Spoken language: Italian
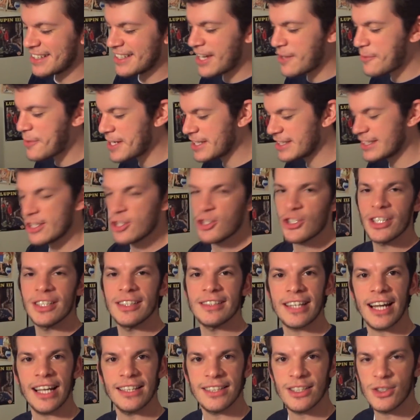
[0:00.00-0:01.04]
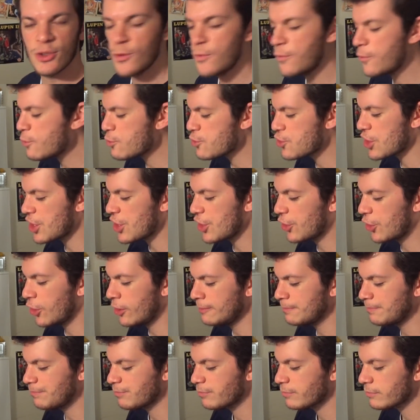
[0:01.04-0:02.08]
anche questa incentrata su
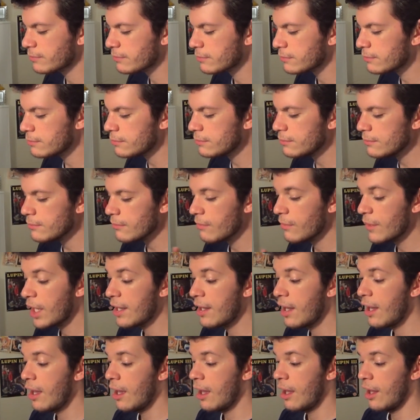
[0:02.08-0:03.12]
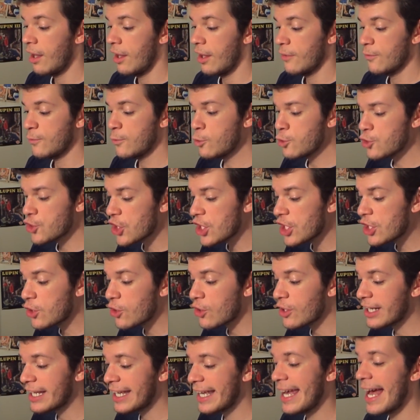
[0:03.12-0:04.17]
Fujiko
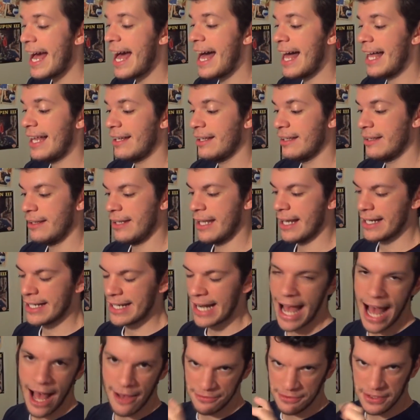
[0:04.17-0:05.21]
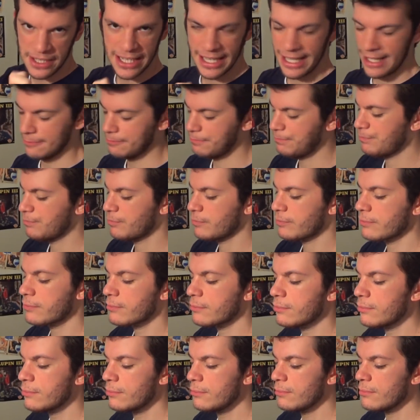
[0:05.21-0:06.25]
Fujiko che ha la grafica
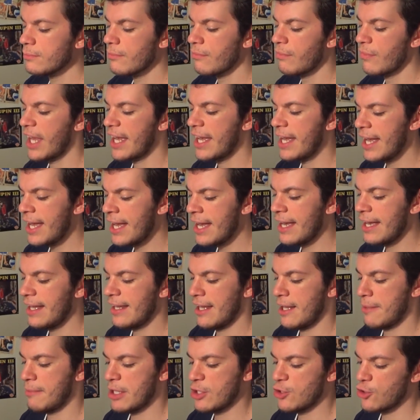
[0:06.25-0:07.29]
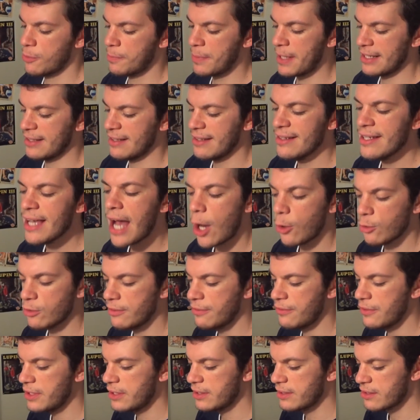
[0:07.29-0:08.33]
e la maggior parte degli
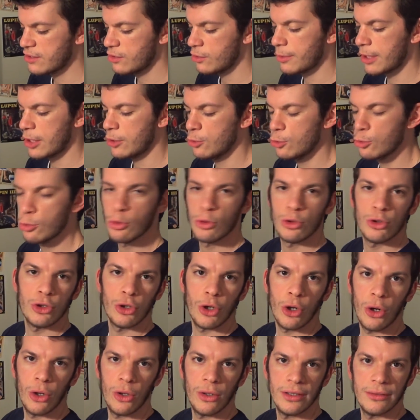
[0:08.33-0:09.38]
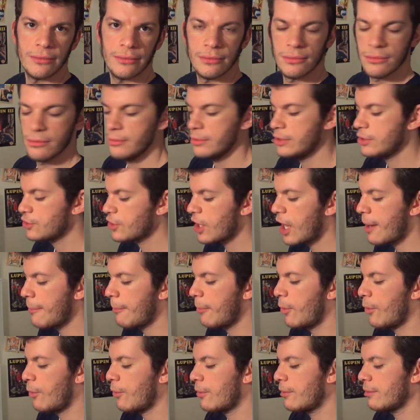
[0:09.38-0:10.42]
outfit, soprattutto
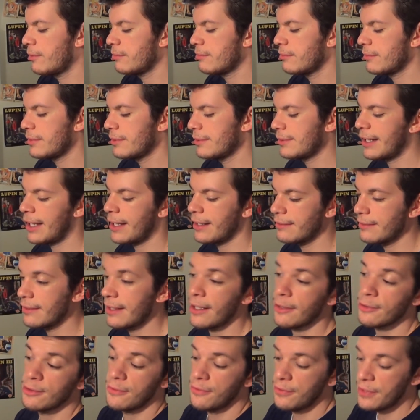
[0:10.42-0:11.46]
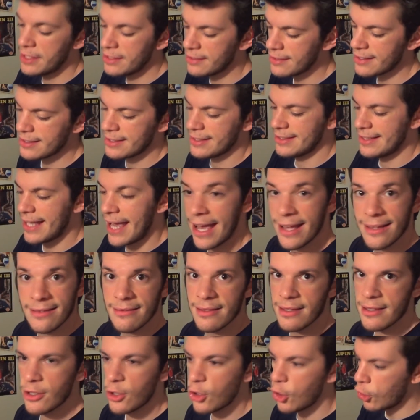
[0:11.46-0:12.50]
diciamo l'outfit
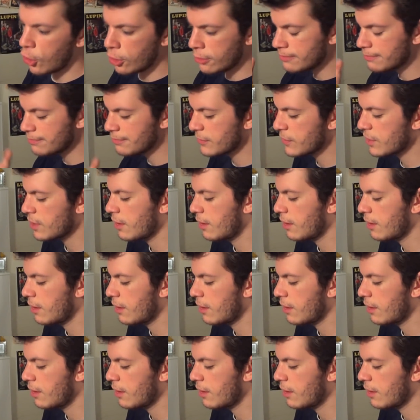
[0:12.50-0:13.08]
estetico